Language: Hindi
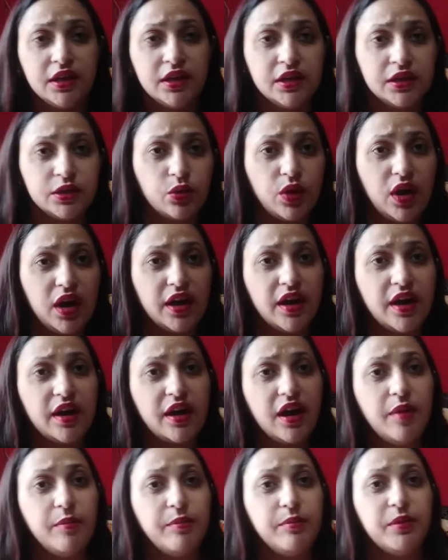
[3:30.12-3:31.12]
तो अगर
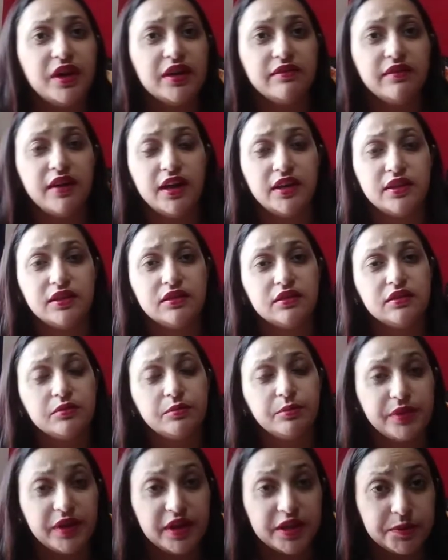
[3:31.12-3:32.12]
हम भगवान
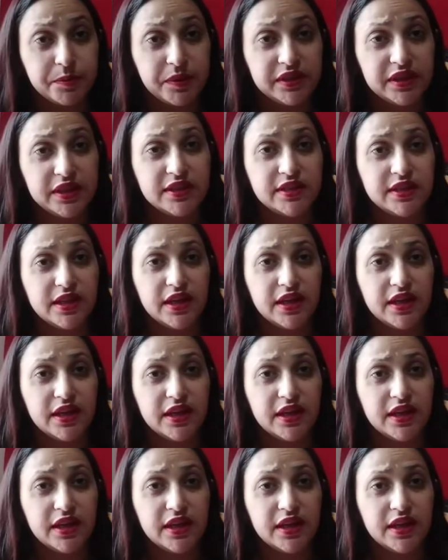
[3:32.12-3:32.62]
बृहस्पति से